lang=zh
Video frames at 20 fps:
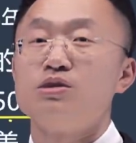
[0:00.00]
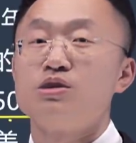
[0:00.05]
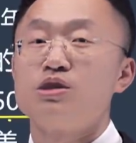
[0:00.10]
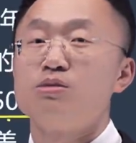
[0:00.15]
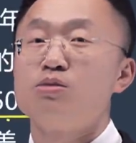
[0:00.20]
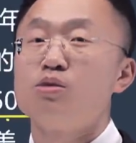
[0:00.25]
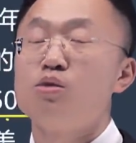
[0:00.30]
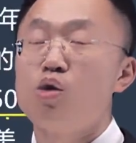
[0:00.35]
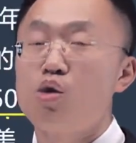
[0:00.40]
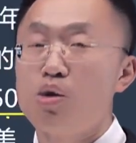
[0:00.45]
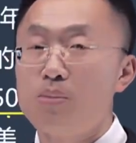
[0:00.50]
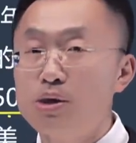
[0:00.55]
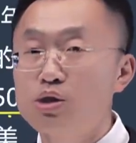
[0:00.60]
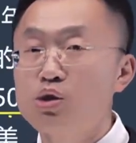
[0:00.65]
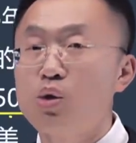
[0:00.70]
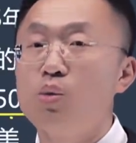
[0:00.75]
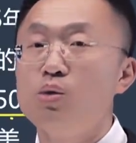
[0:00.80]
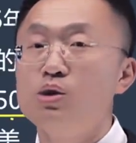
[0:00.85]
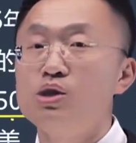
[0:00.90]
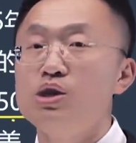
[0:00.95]
只不过我们
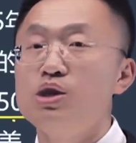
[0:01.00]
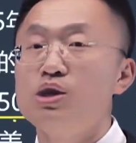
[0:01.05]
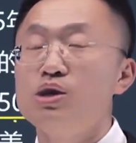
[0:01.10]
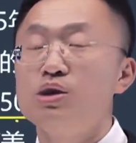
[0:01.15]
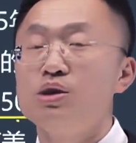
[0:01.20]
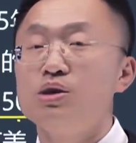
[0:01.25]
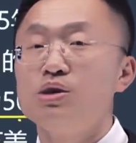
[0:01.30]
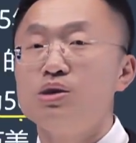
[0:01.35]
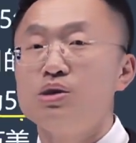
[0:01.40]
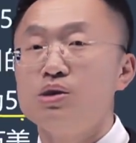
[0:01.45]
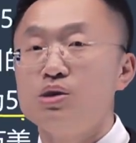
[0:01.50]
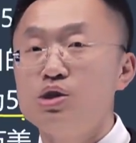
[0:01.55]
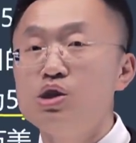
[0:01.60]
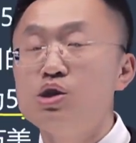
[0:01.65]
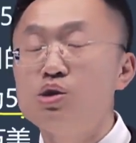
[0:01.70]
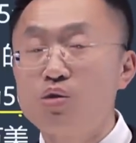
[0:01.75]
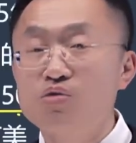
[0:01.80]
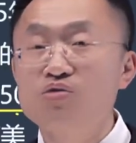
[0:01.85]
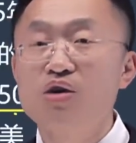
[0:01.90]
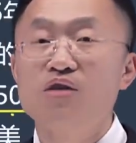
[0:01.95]
统一
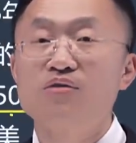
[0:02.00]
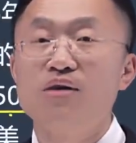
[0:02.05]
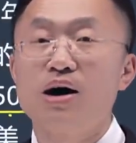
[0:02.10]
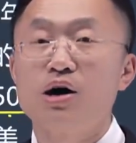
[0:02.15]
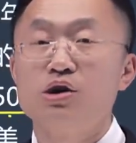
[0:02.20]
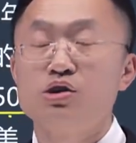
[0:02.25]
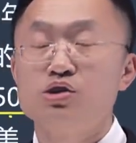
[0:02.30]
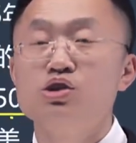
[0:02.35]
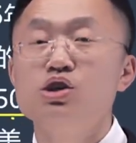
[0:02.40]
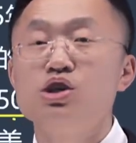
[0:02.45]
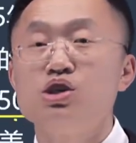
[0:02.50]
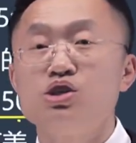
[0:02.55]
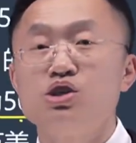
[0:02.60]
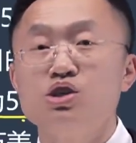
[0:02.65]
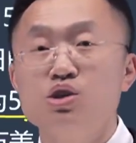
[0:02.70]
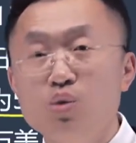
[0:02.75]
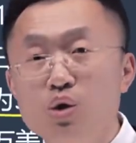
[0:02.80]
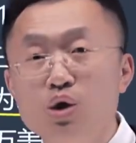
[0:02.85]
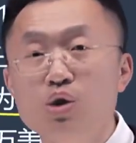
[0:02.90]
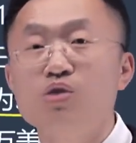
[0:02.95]
一种方法，现
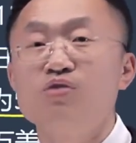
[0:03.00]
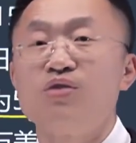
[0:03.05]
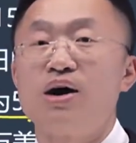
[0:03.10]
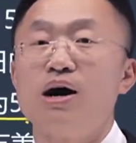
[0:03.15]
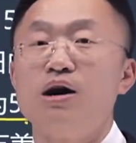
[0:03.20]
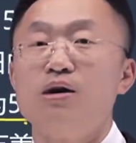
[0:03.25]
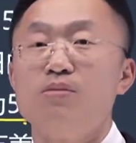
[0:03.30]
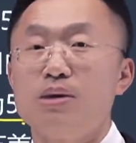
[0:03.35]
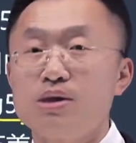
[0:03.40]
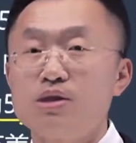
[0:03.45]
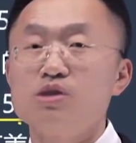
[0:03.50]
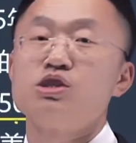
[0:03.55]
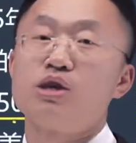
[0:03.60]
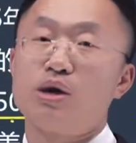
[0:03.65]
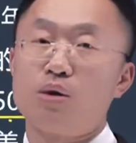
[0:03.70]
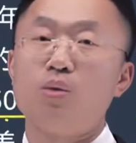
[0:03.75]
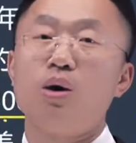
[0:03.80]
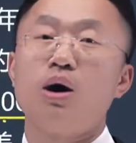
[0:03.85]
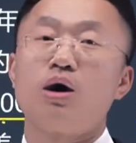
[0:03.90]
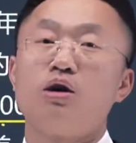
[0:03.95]
实汇率法，把它
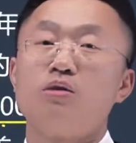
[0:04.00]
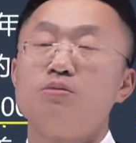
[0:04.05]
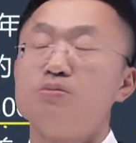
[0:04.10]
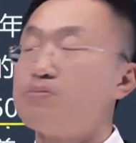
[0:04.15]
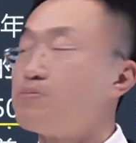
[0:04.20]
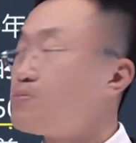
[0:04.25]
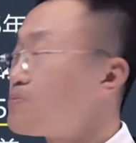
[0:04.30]
简化了。